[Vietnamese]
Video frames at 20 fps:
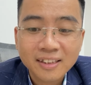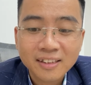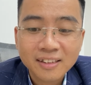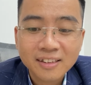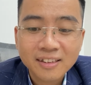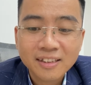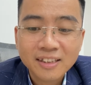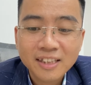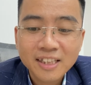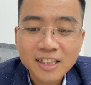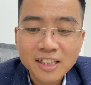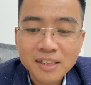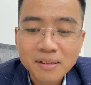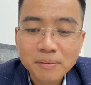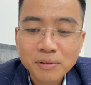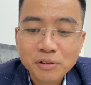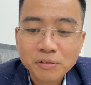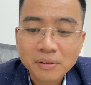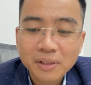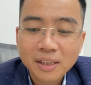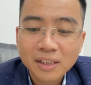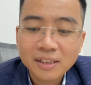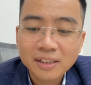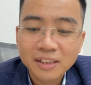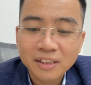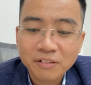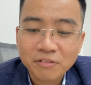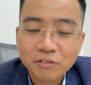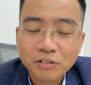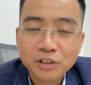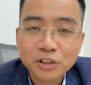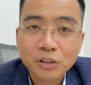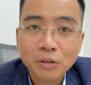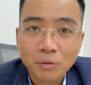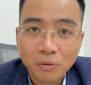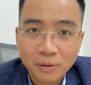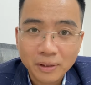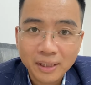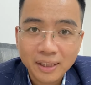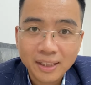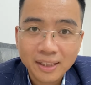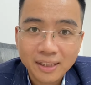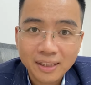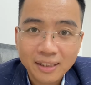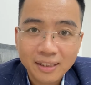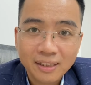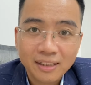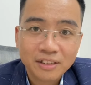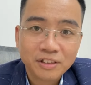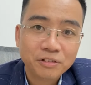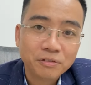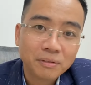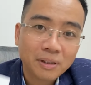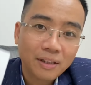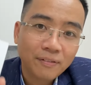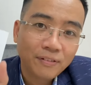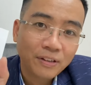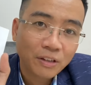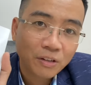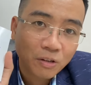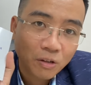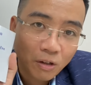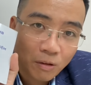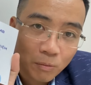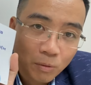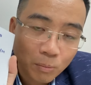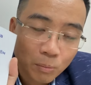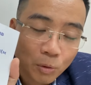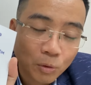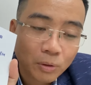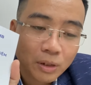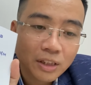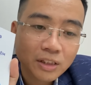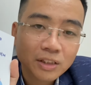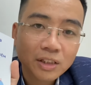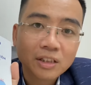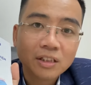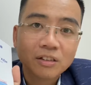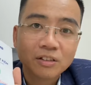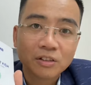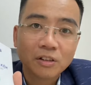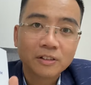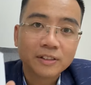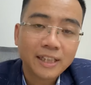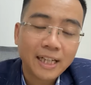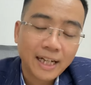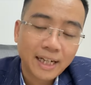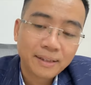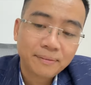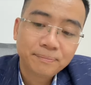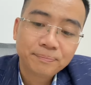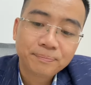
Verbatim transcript: thì khi mà chúng ta gửi cuốn sổ này là chúng ta phải có một mục đích rất là rõ ràng